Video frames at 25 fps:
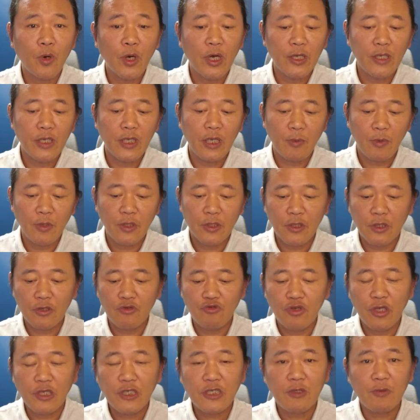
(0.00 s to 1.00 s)
뭐가 있냐면
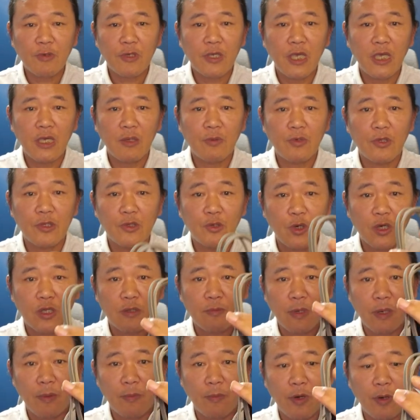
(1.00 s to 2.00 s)
이런 USB 케이블을
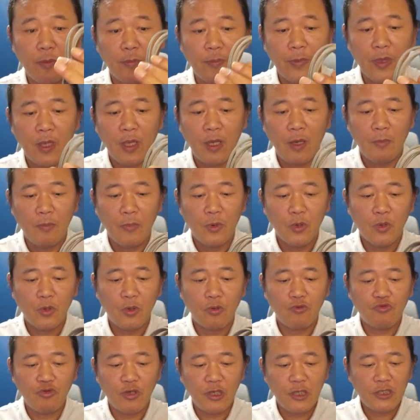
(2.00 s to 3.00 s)
이용하는 방법.
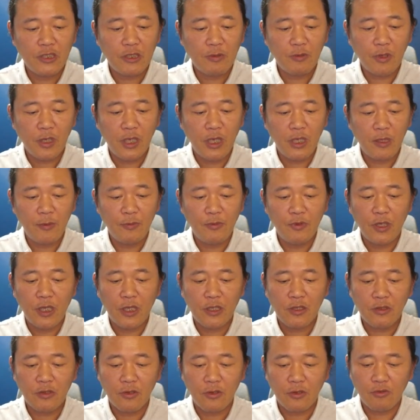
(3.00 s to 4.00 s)
보통 USB 케이블
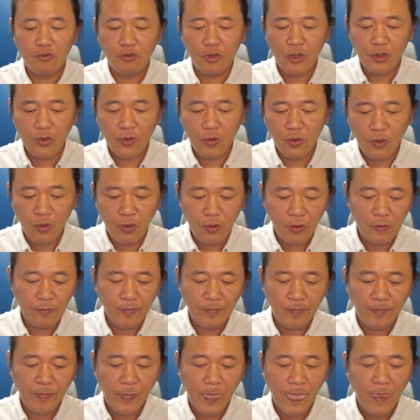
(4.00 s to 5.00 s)
같은 경우에도
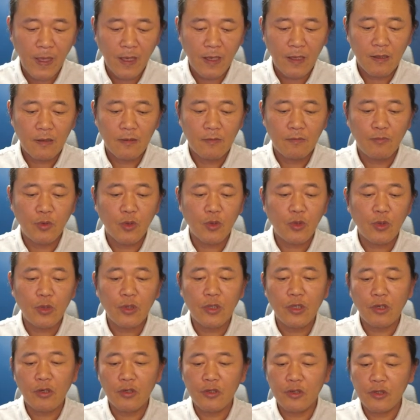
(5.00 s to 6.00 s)

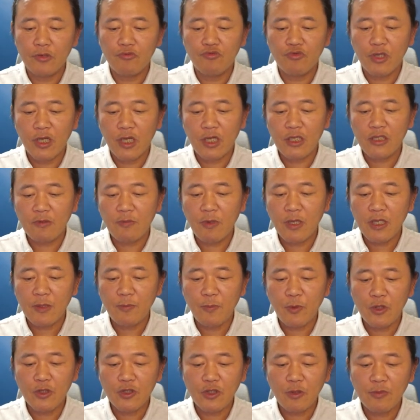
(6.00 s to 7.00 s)
보통 이거는 우리가
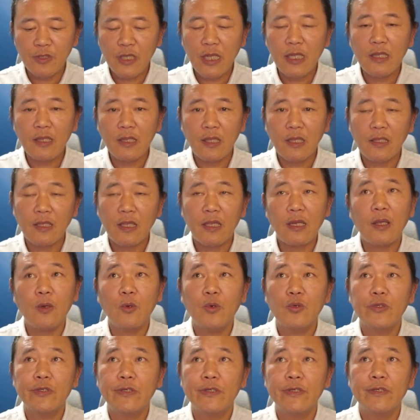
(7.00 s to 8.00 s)
스마트폰을 처음 살 때
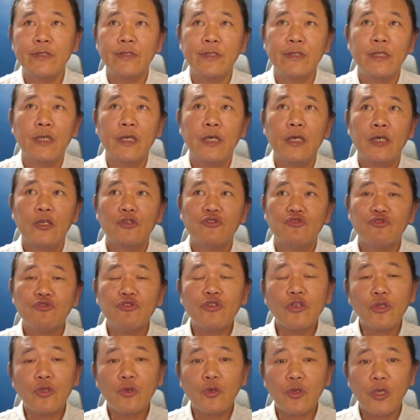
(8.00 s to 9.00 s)
따라오는
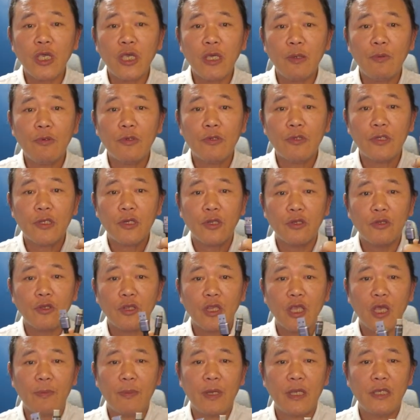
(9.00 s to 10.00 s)
충전용 케이블도 이런
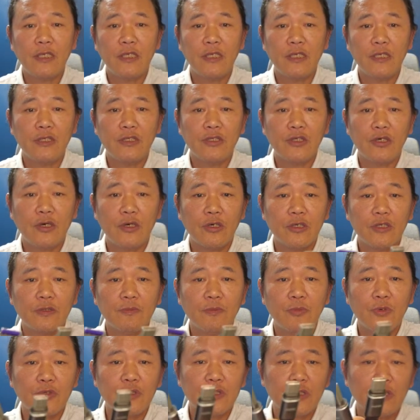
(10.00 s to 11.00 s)
형태가 많이 있죠.
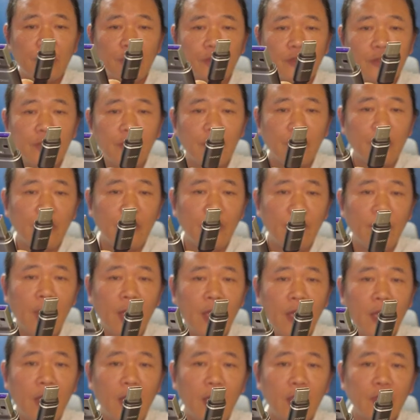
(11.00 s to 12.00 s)
지금 보시는 것처럼
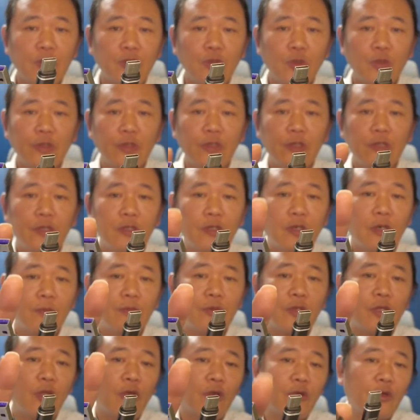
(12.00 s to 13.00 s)
한쪽은
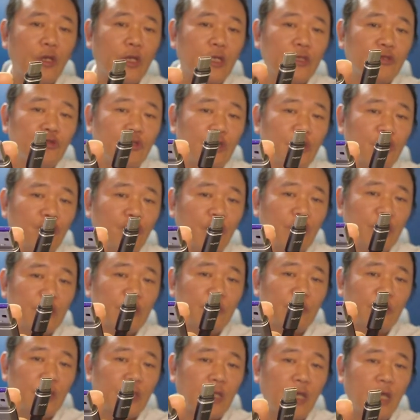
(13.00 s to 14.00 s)
컴퓨터 연결할 수 있는
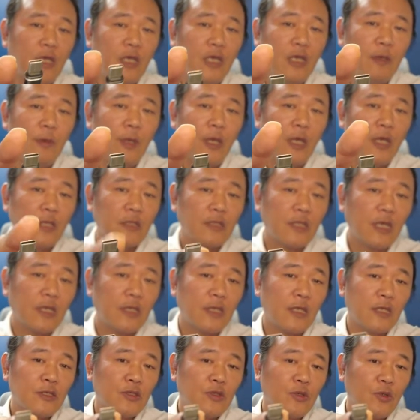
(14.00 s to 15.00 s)
USB 타입,
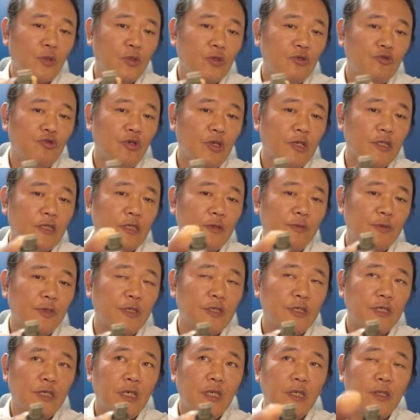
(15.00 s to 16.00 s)
다른 한쪽은
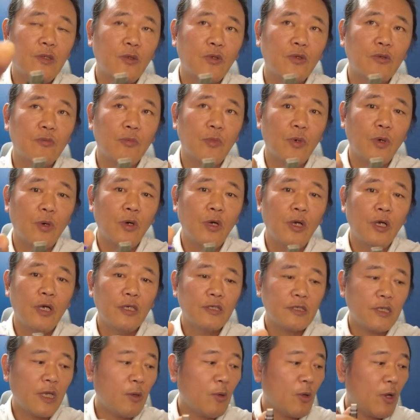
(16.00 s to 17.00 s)
USB-C 또는 뭐
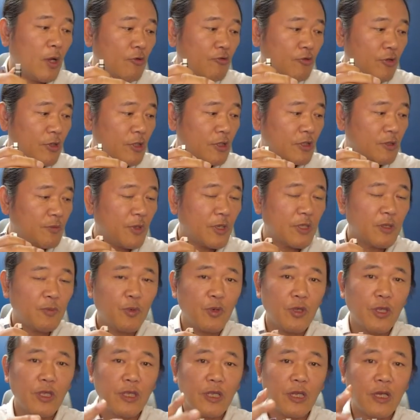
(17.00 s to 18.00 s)
사용하고 있는
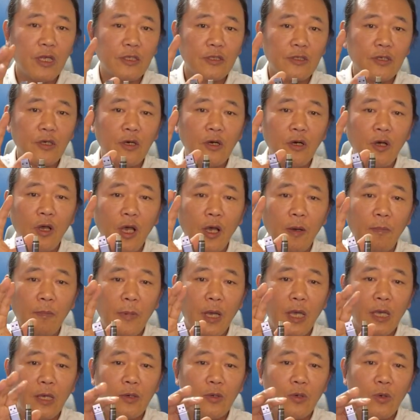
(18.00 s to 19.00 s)
스마트폰에 따라서
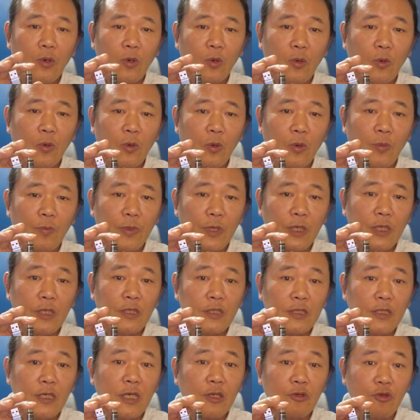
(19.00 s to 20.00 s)
마이크로
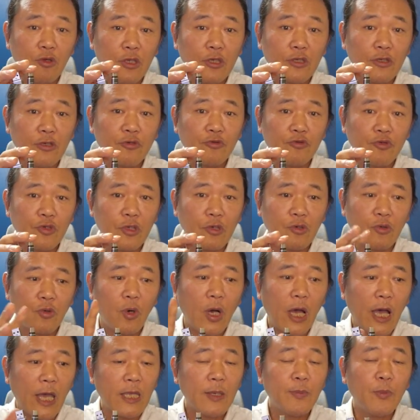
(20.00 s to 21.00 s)
5핀짜리도 있을 수
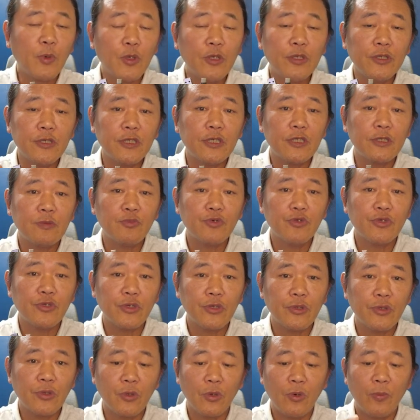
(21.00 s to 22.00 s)
있고 아이폰 쓰시는
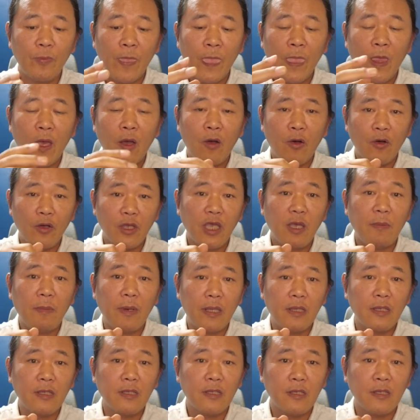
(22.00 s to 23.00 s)
분들은 또 거기에
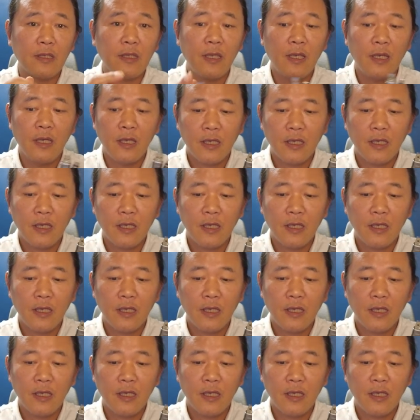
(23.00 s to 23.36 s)
맞는